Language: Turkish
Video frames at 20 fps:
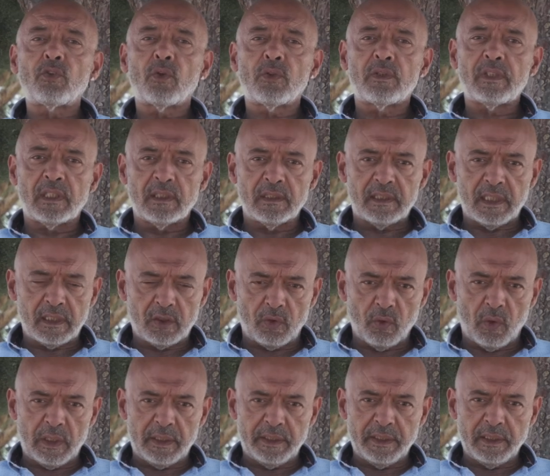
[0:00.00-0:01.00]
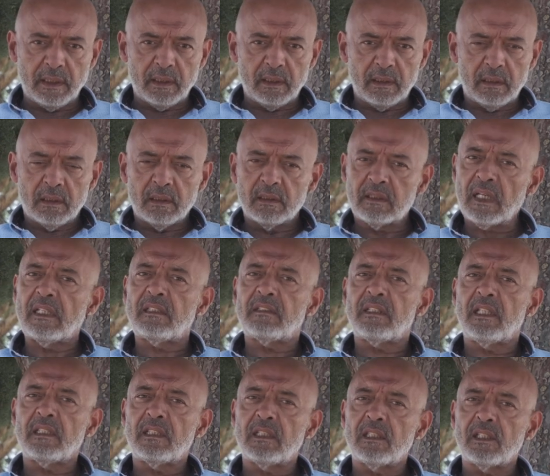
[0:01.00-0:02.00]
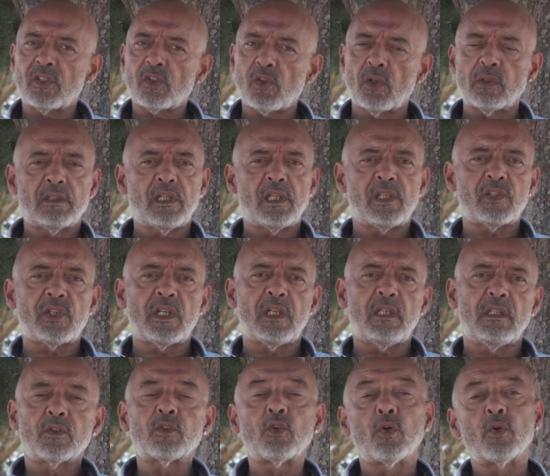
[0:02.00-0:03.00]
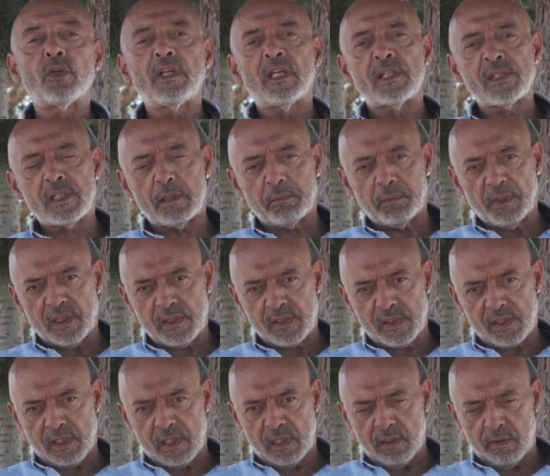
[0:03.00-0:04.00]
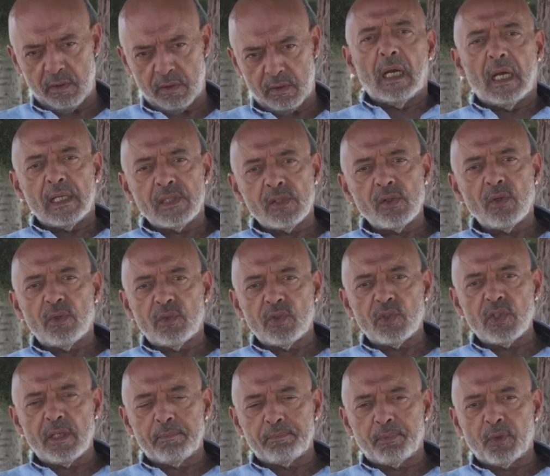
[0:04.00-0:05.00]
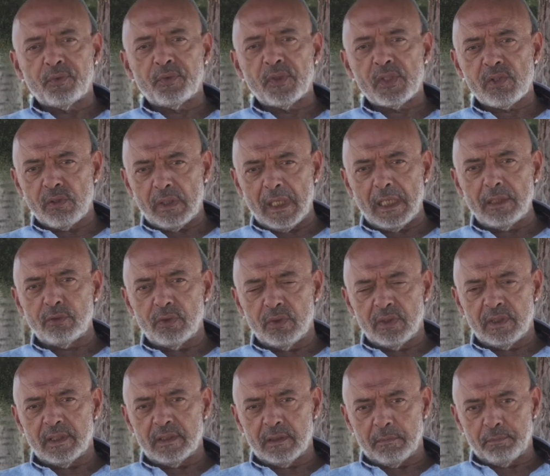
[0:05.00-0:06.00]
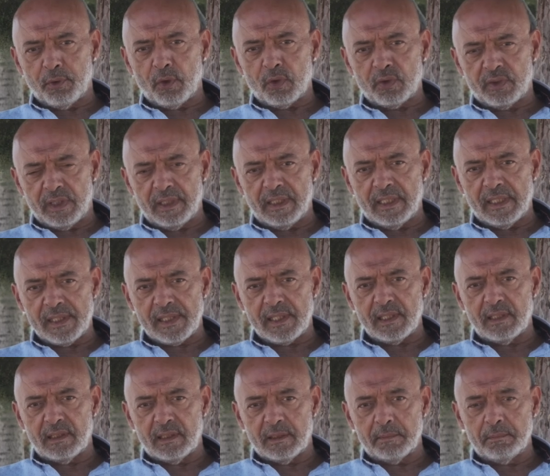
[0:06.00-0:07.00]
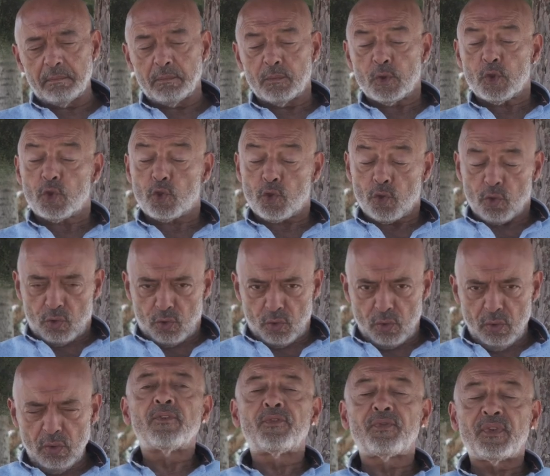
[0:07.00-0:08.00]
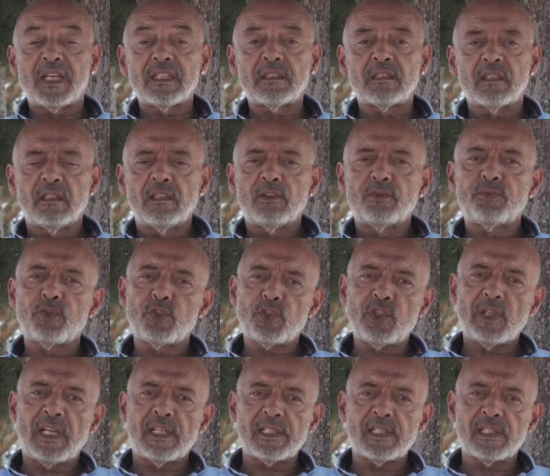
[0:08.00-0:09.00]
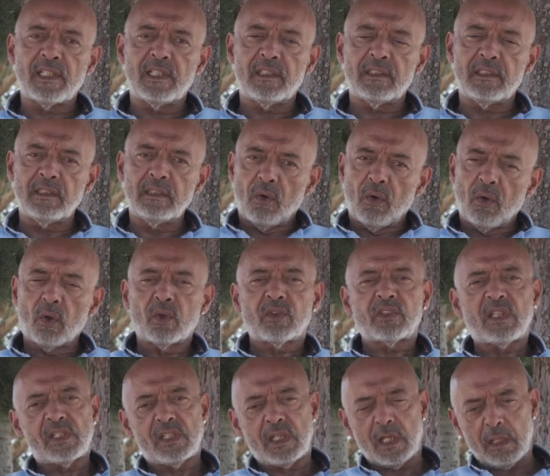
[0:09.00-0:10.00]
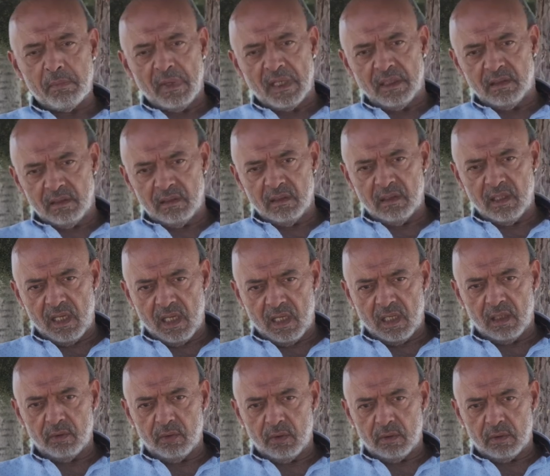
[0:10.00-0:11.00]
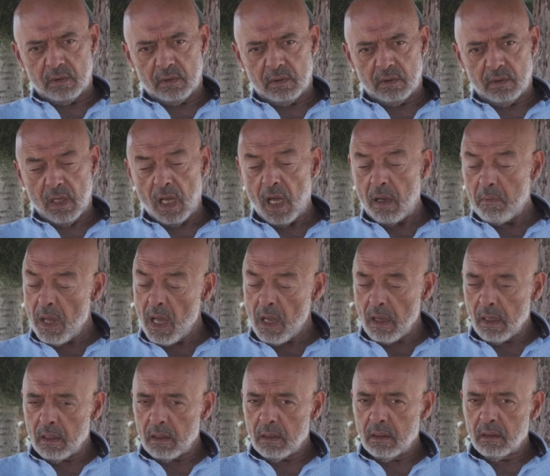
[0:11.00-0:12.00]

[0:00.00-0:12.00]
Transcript: tonlarındaki doğallık ten rengini son derece doğru yansıtmanızı sağlıyor. Az önce profesyonel dünyanın portre lensi dedim. Çünkü fiyatı Fuji lenslerinin orta segmentinde yer alıyor. Ama